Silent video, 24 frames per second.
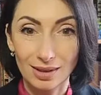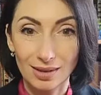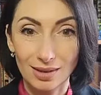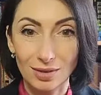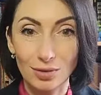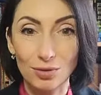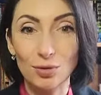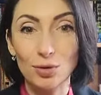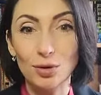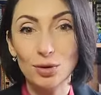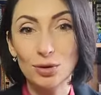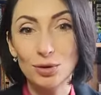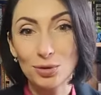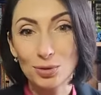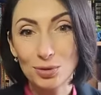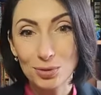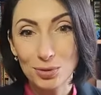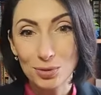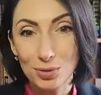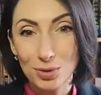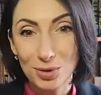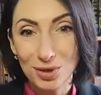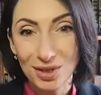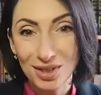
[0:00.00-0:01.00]
Вот
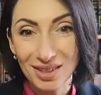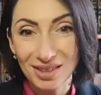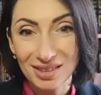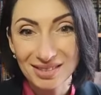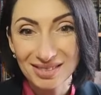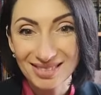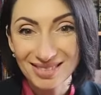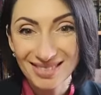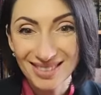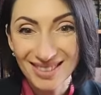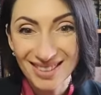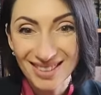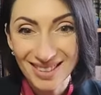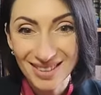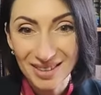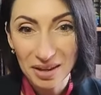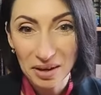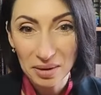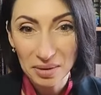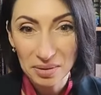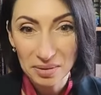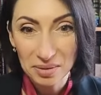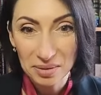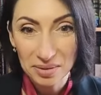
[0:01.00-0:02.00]
уже
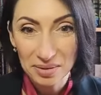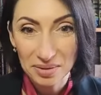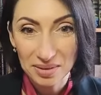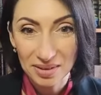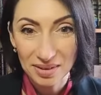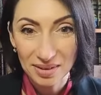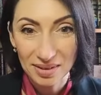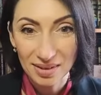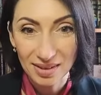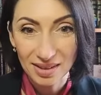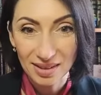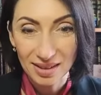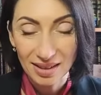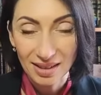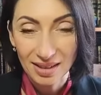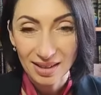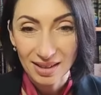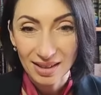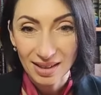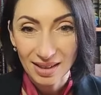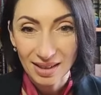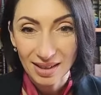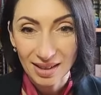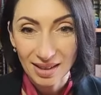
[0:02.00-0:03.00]
начинают
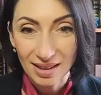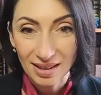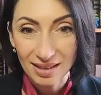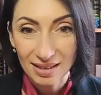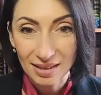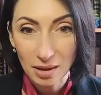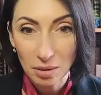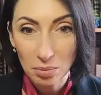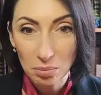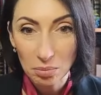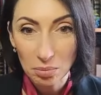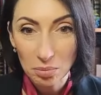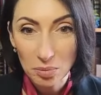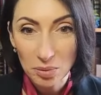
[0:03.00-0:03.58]
к нам